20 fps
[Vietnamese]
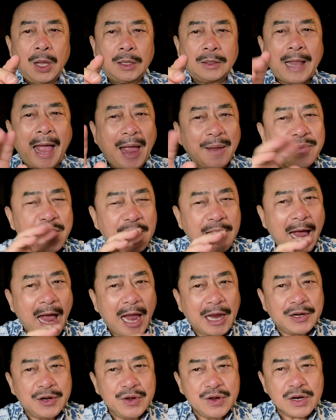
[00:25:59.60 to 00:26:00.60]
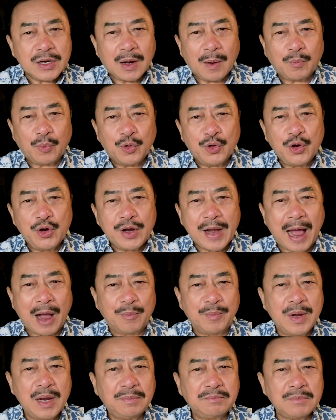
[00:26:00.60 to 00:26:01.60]
tại vì hai đứa không có đứa nào
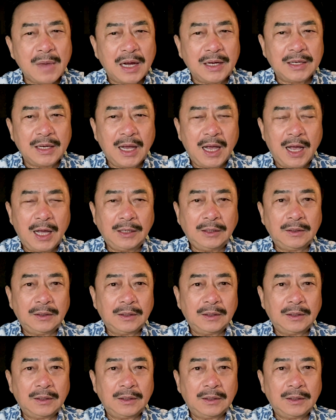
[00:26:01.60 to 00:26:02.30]
biết bơi hết